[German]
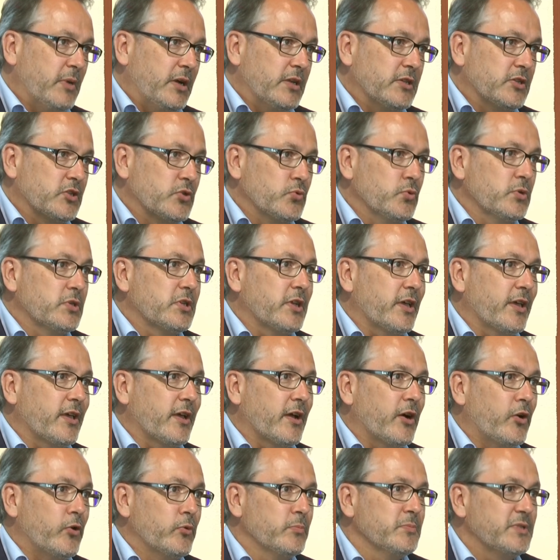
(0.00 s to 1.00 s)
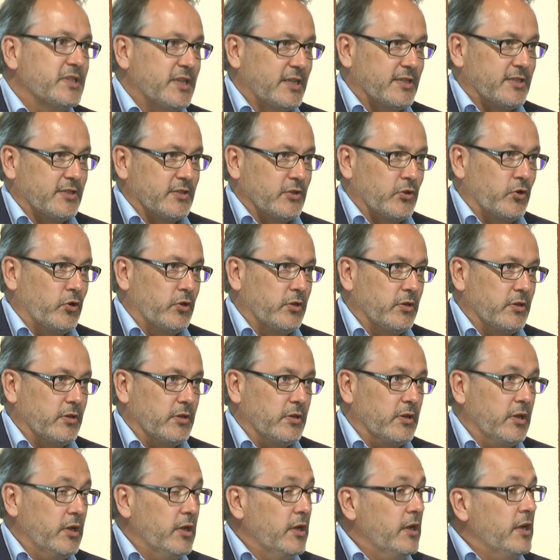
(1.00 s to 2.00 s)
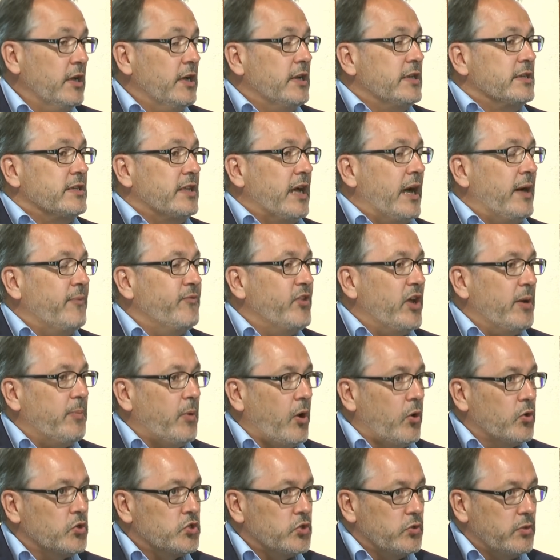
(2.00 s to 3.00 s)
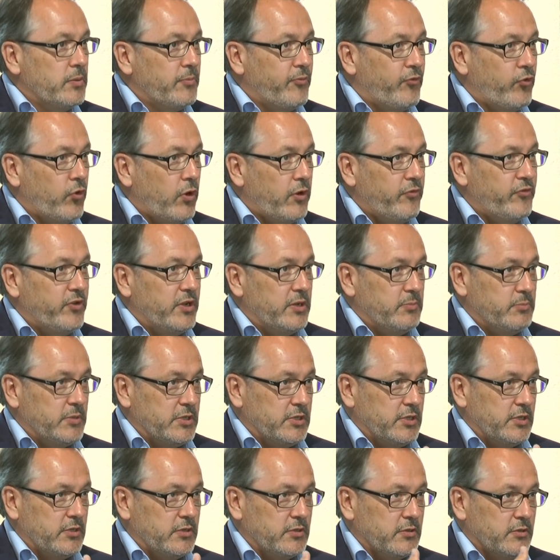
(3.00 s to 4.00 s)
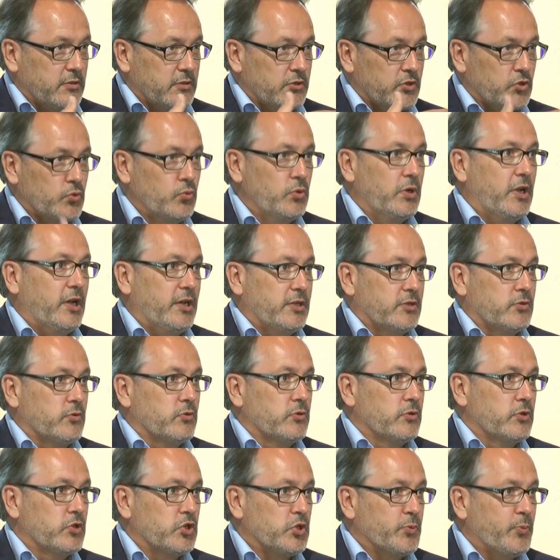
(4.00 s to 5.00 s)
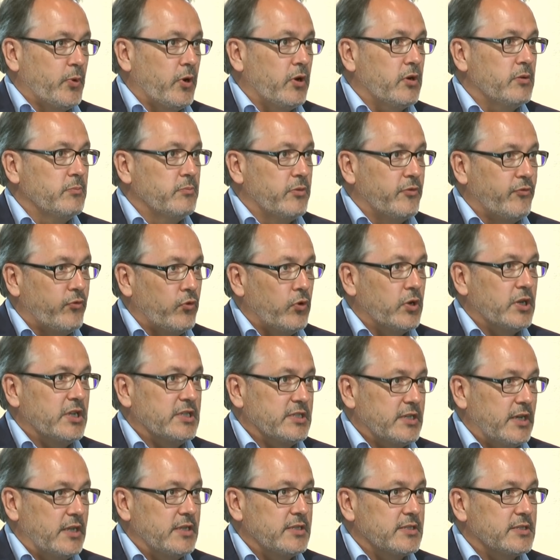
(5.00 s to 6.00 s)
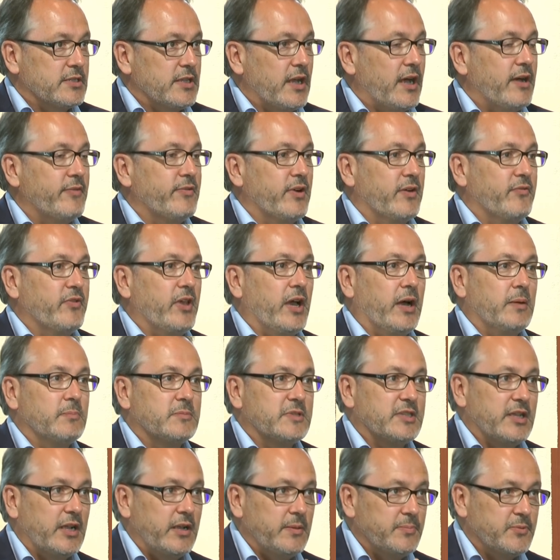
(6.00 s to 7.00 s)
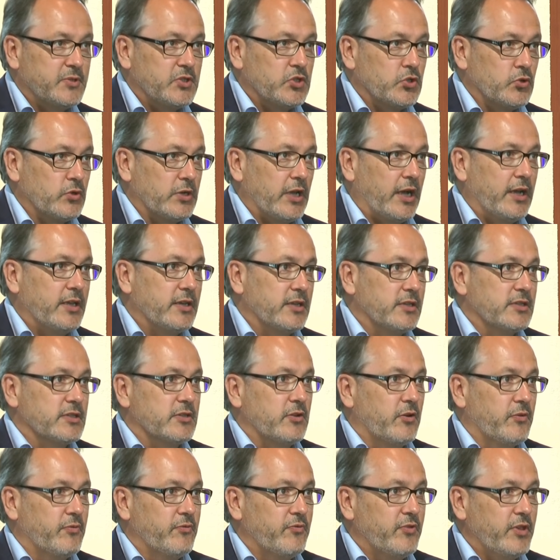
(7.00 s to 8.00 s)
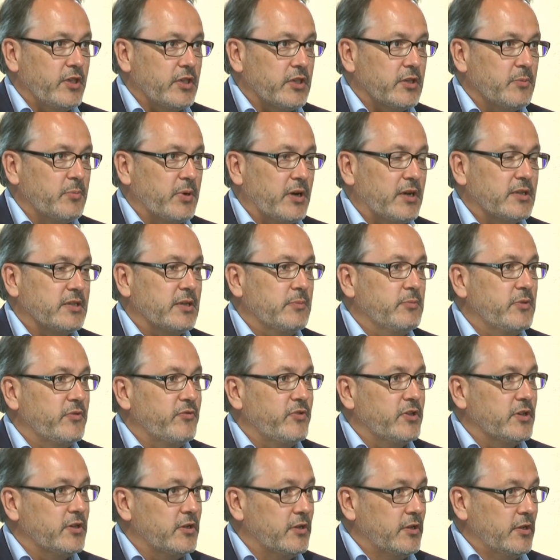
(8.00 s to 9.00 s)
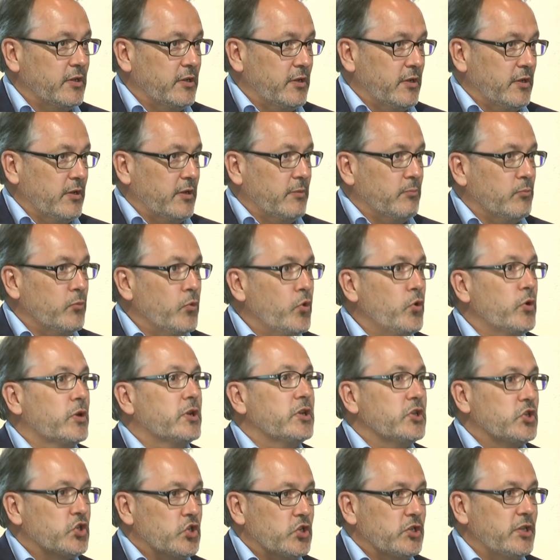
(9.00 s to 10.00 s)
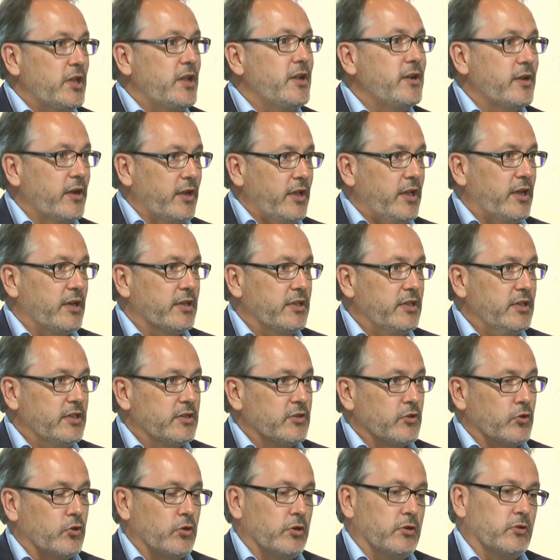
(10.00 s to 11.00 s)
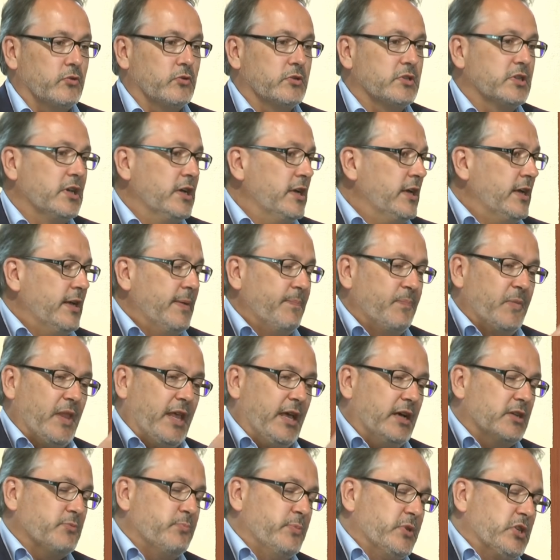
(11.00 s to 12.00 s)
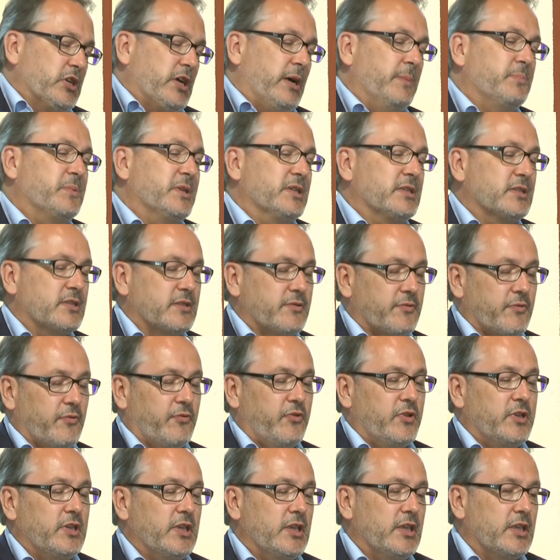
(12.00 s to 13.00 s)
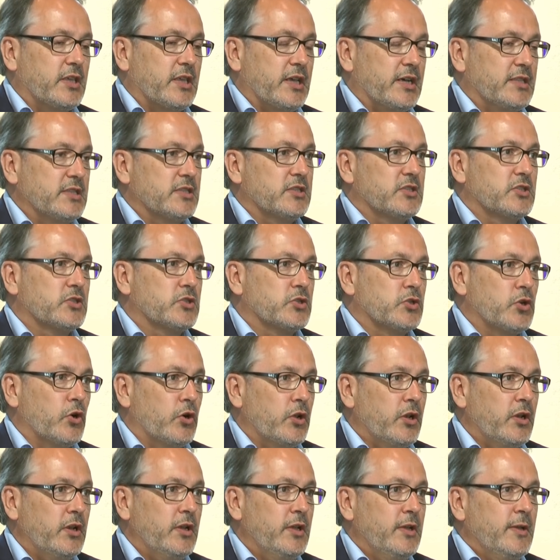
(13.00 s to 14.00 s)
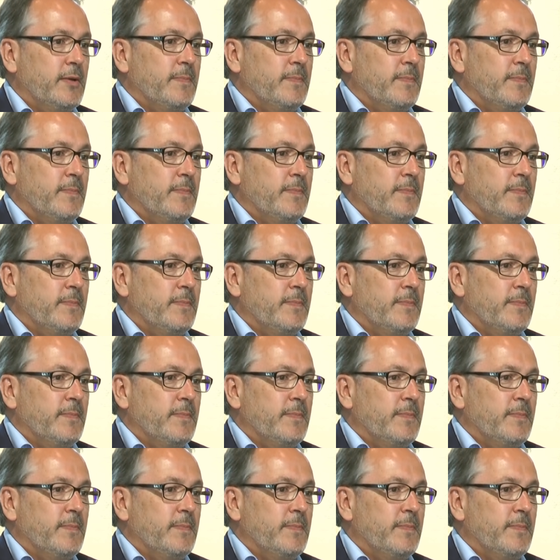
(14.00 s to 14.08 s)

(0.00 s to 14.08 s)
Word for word: als Schulträger umsetzen konnten. Da haben wir aber auch schon im Vorfeld mit den Schulleitungen gesprochen, bevor das alles da war. Wir haben selbst schon einiges auf den Weg gebracht, damit wir möglichst schnell reagieren können. Und er beschreibt das, finde ich, ganz toll,